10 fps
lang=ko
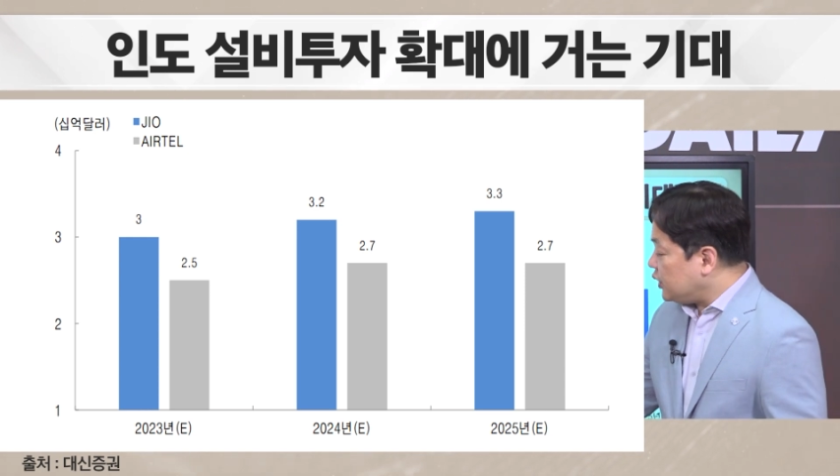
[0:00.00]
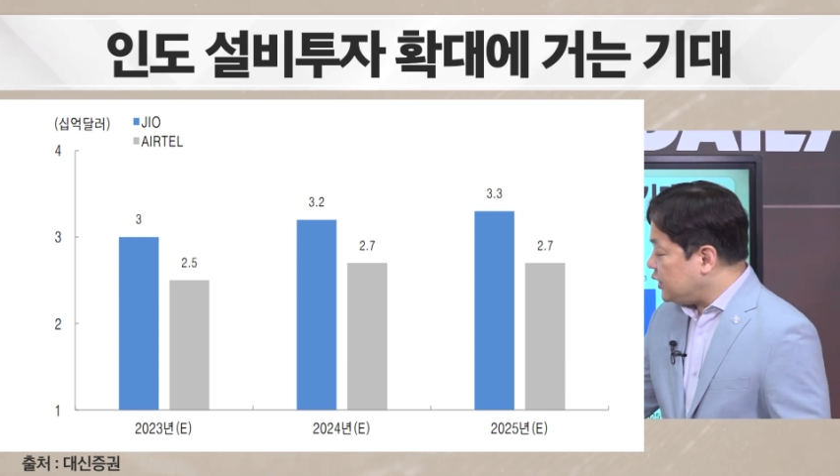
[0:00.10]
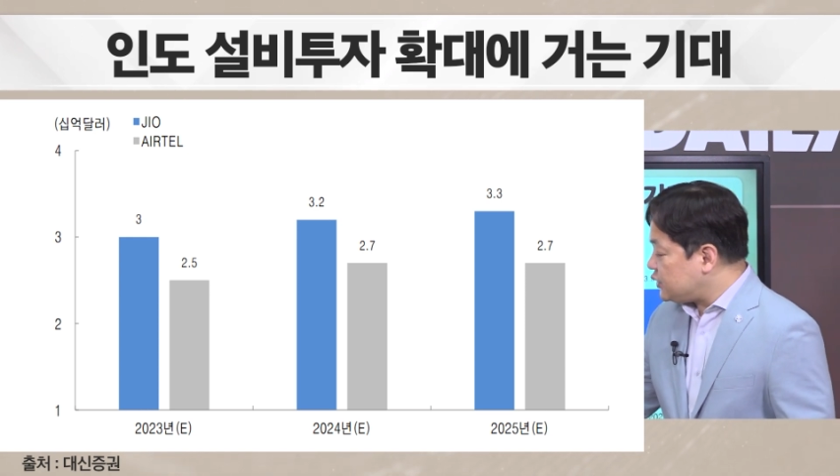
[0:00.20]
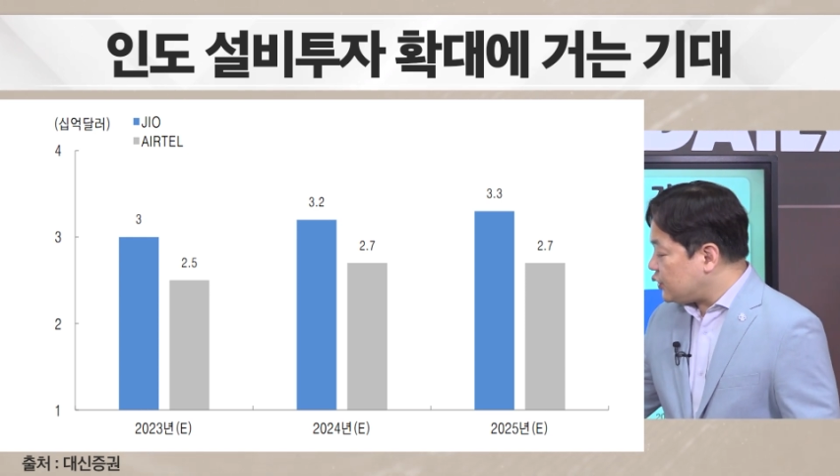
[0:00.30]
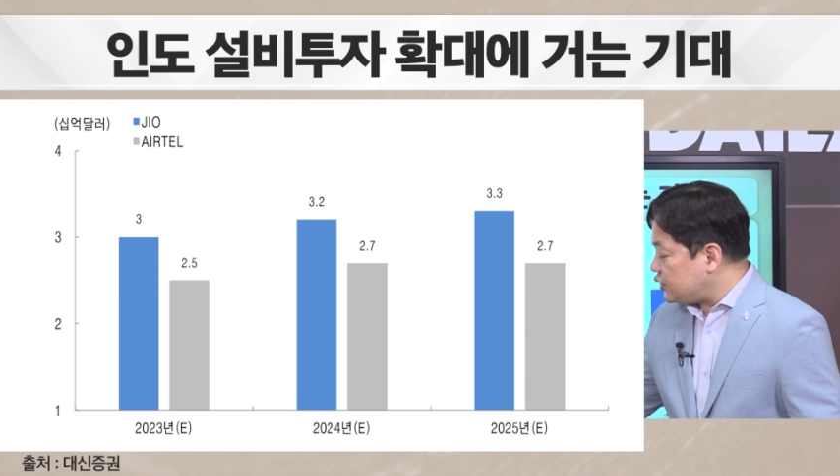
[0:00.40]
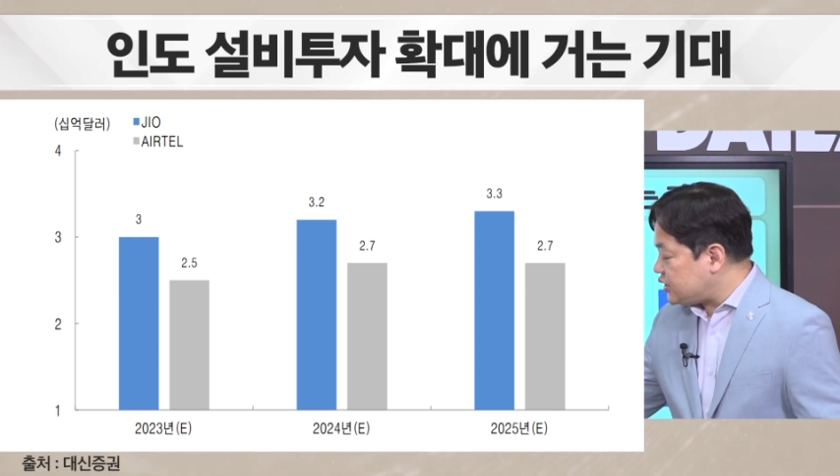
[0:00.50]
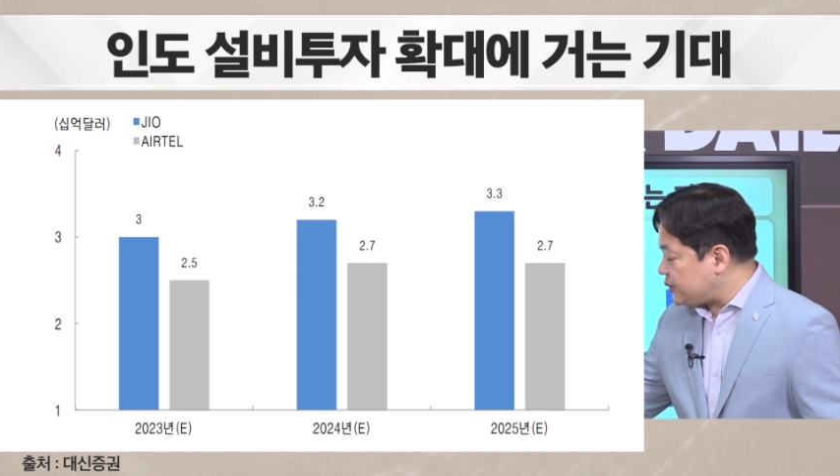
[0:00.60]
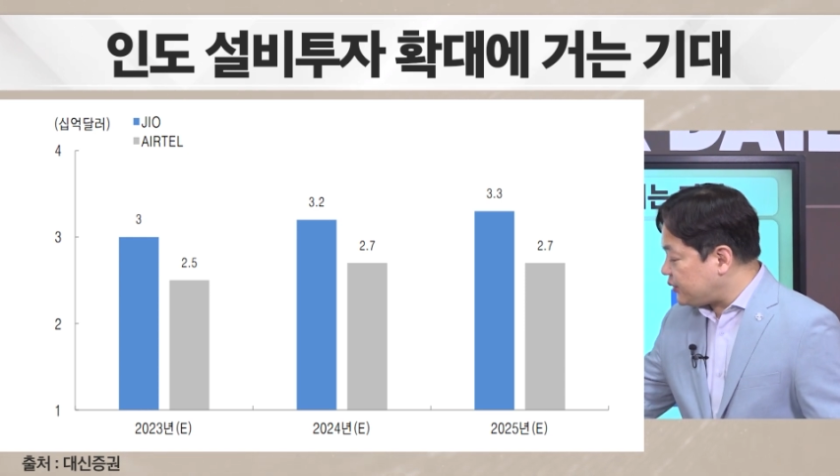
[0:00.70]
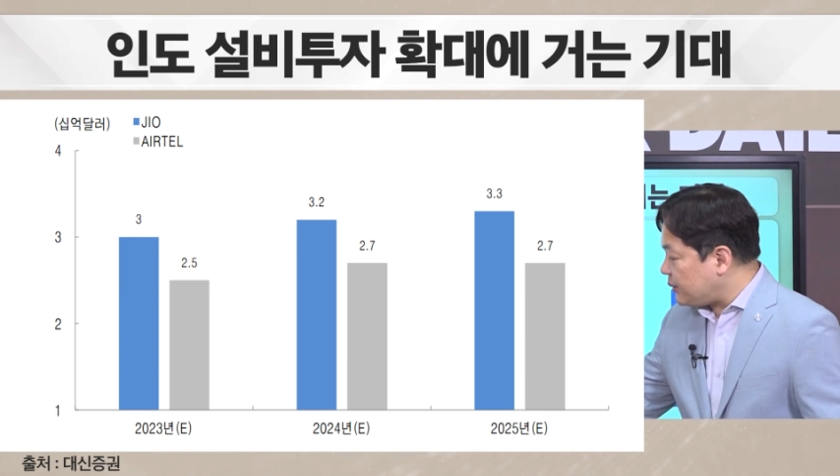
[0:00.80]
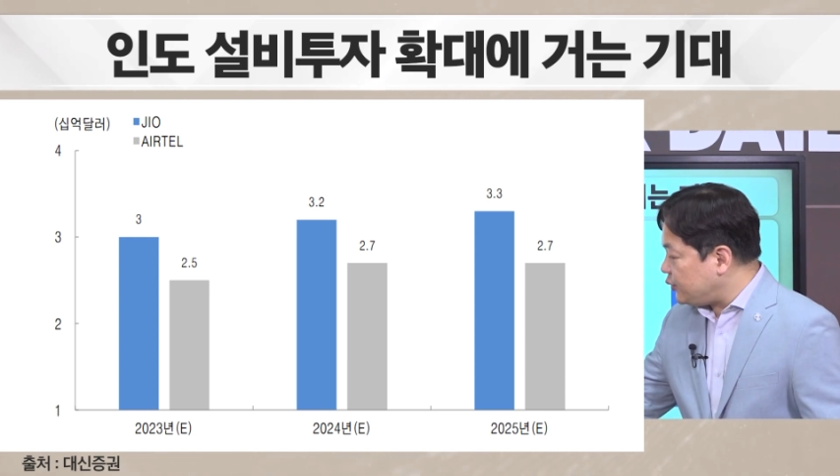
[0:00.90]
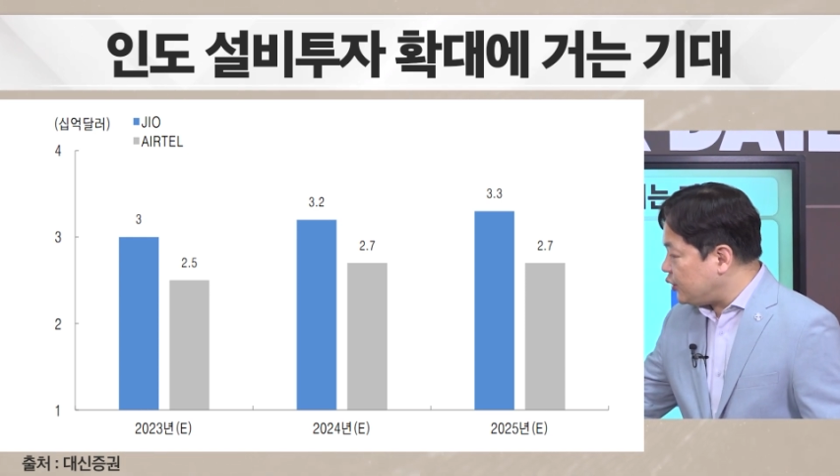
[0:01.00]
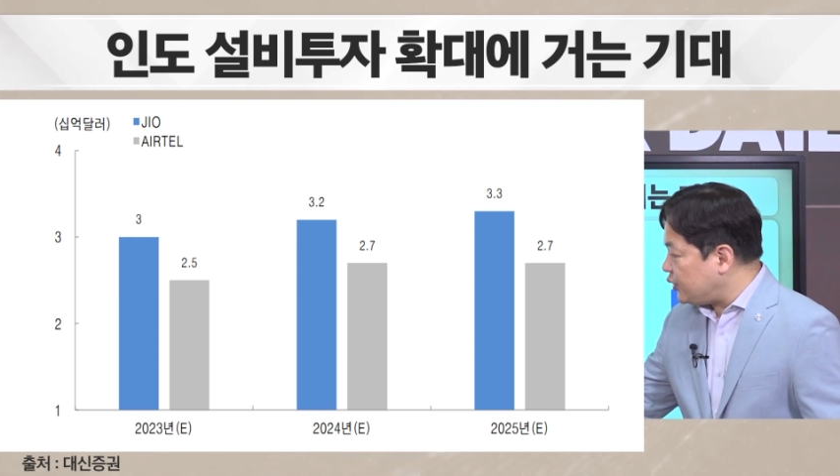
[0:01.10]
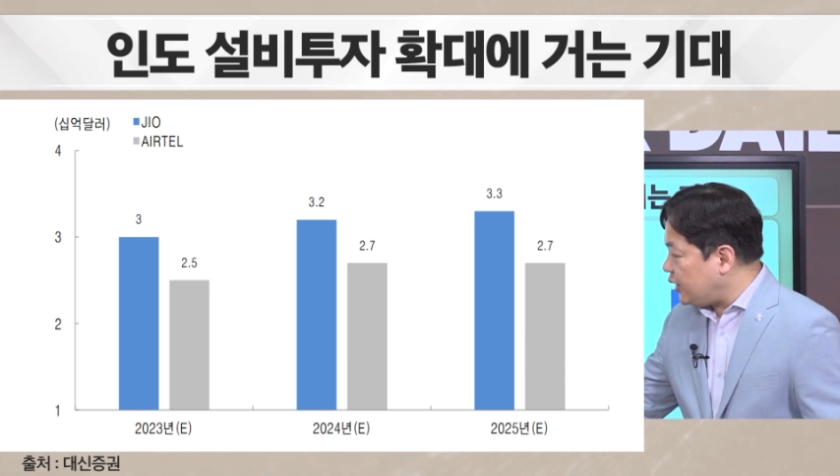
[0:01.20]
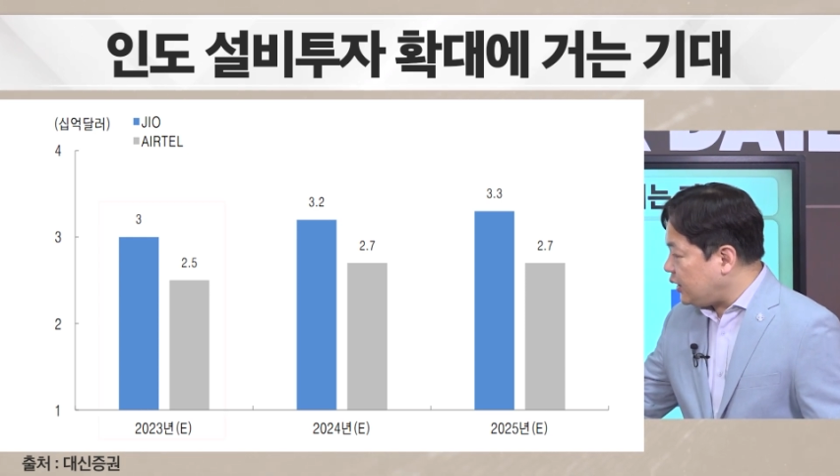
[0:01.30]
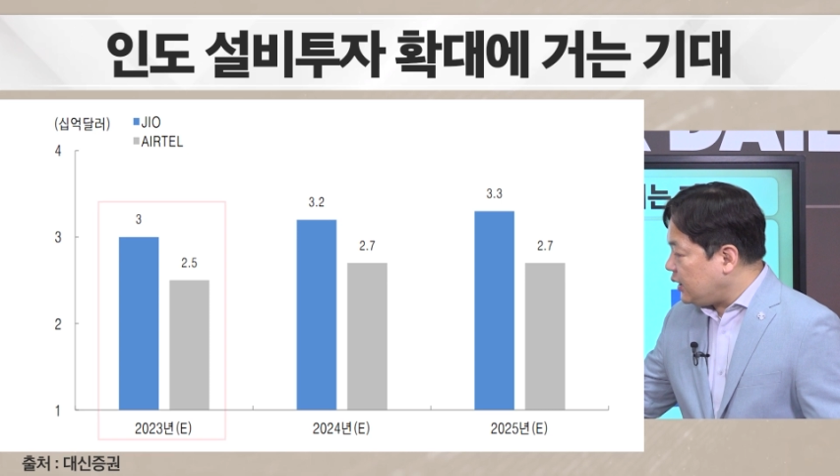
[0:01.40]

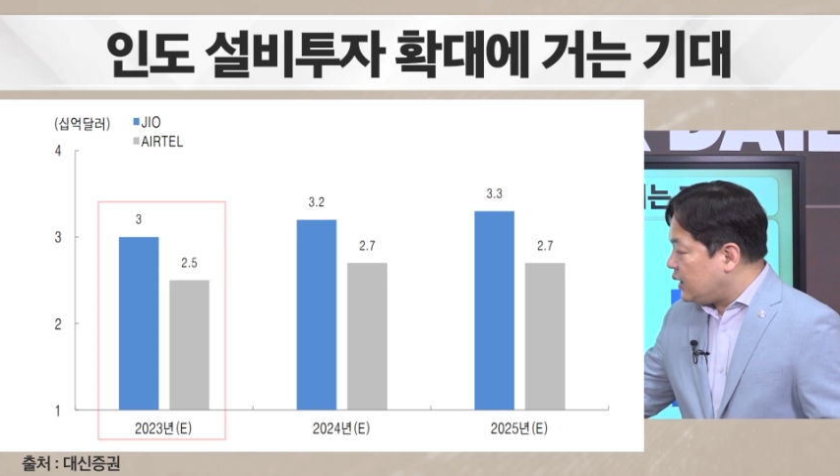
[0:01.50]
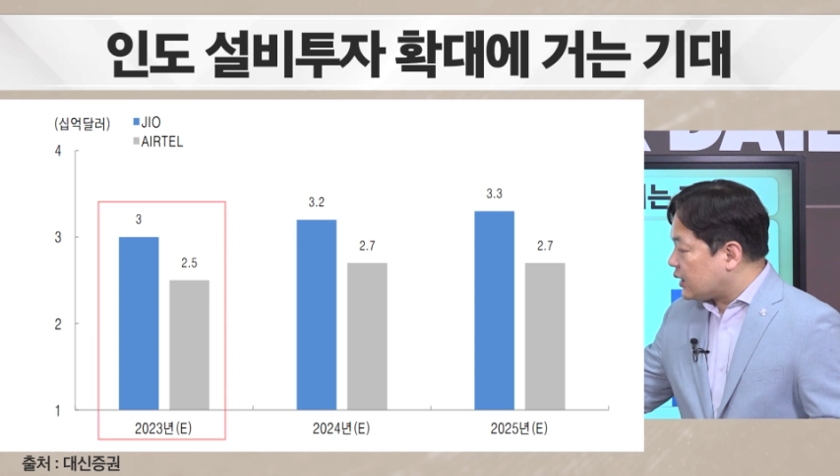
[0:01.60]
2023년에